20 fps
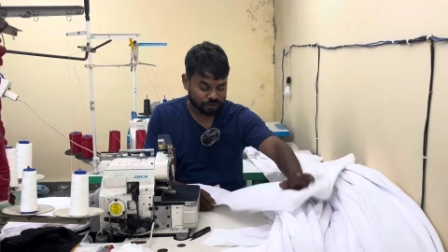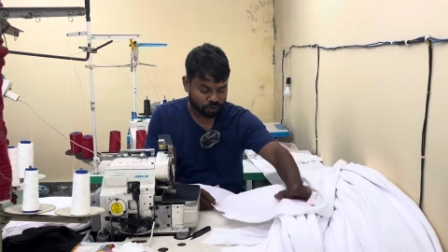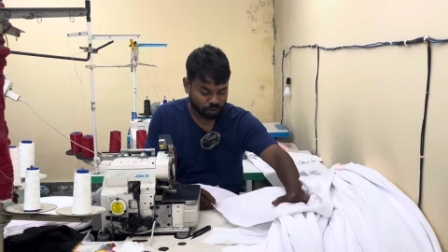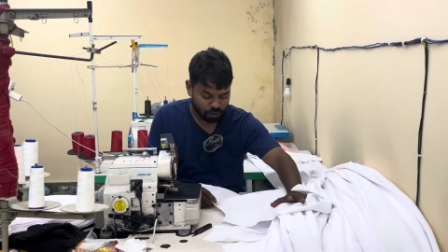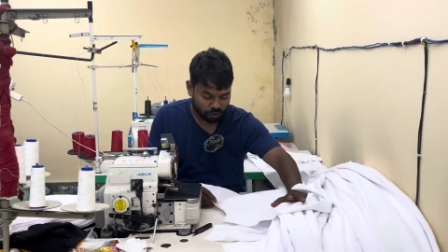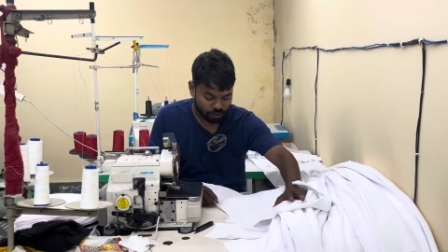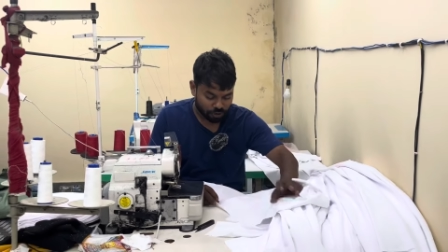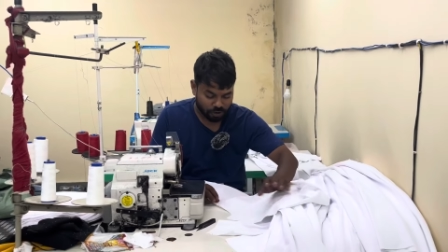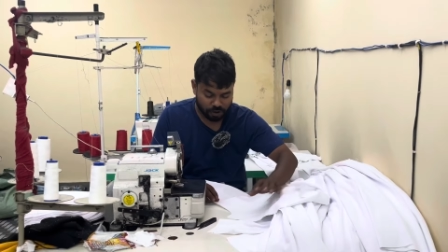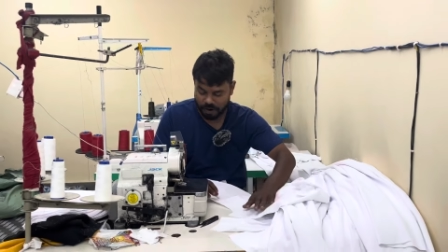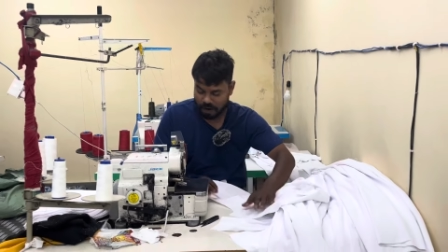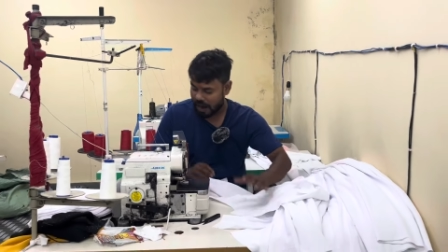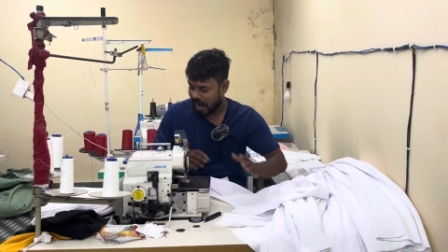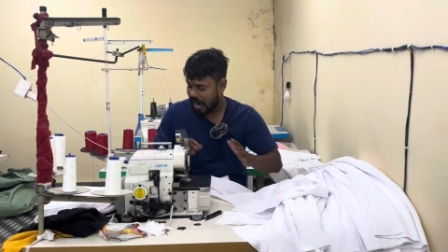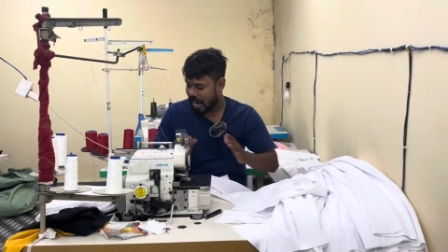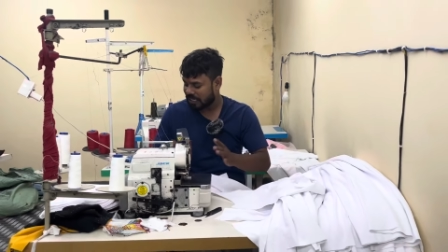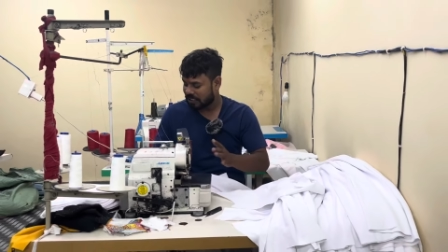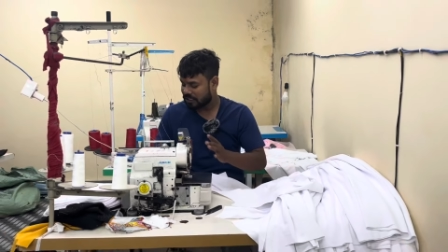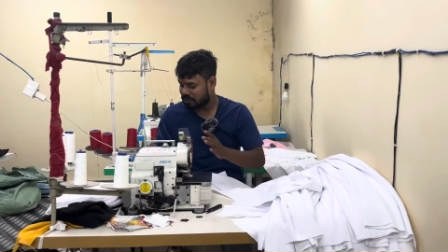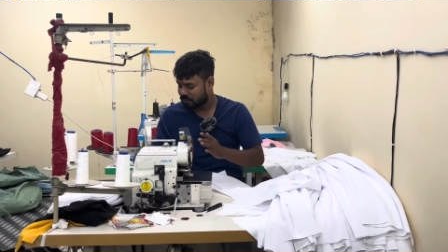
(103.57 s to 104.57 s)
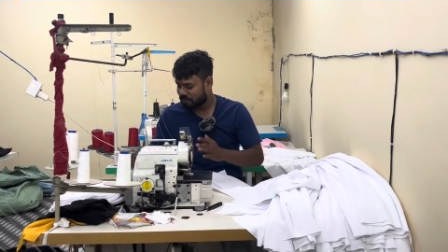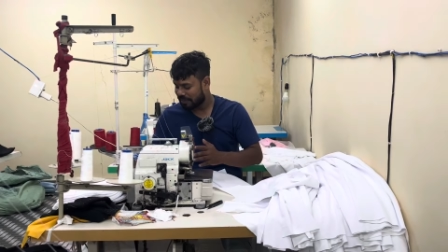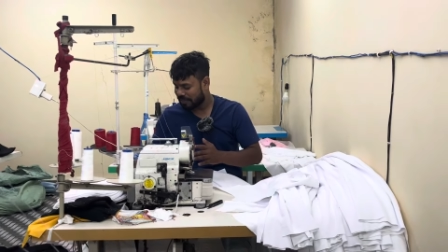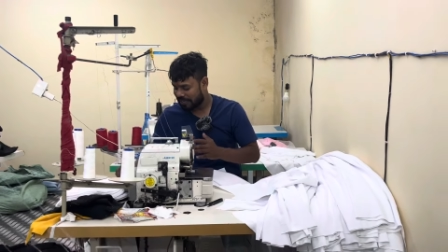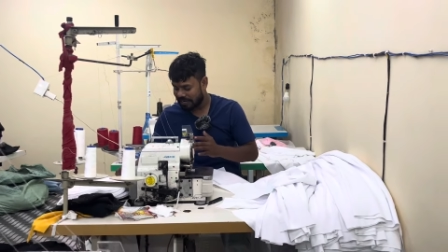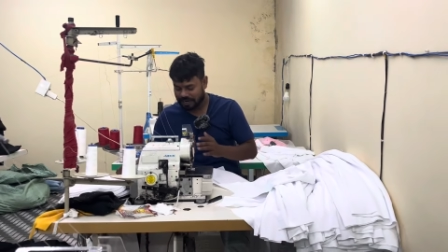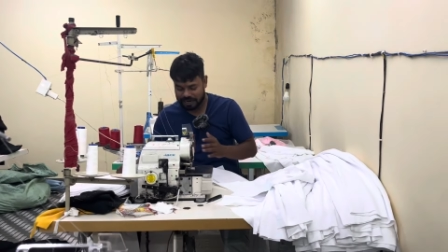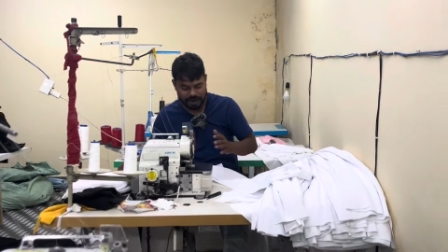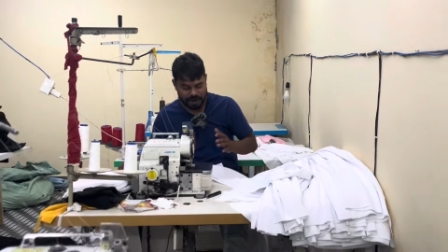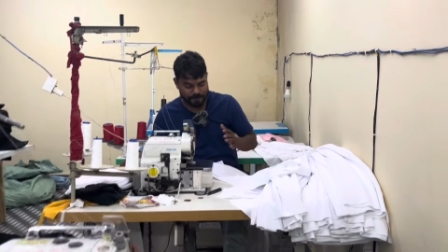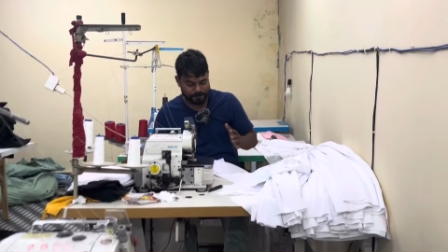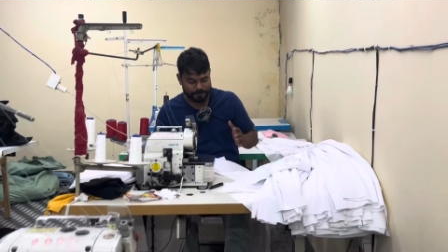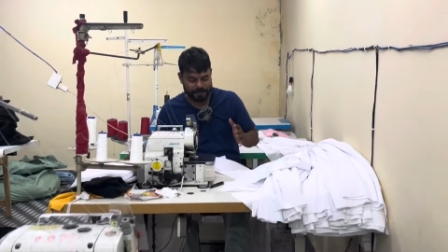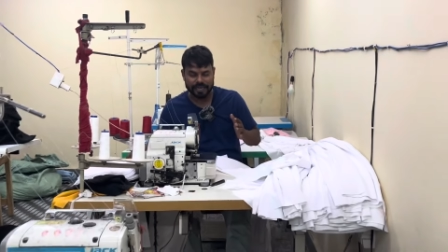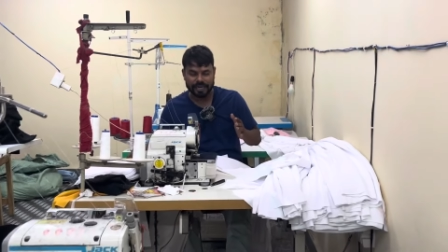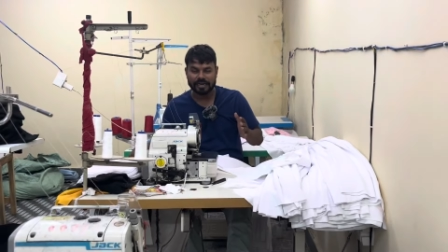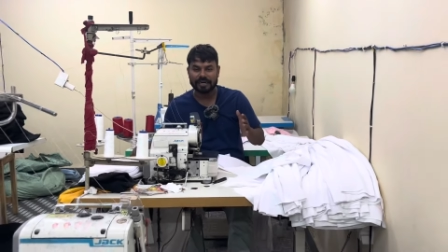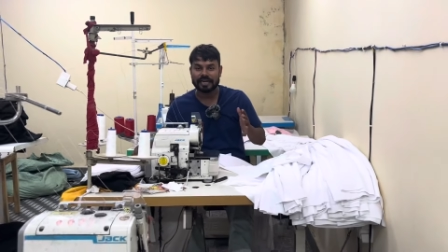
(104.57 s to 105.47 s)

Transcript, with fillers: तो आज मेरा काम भी कल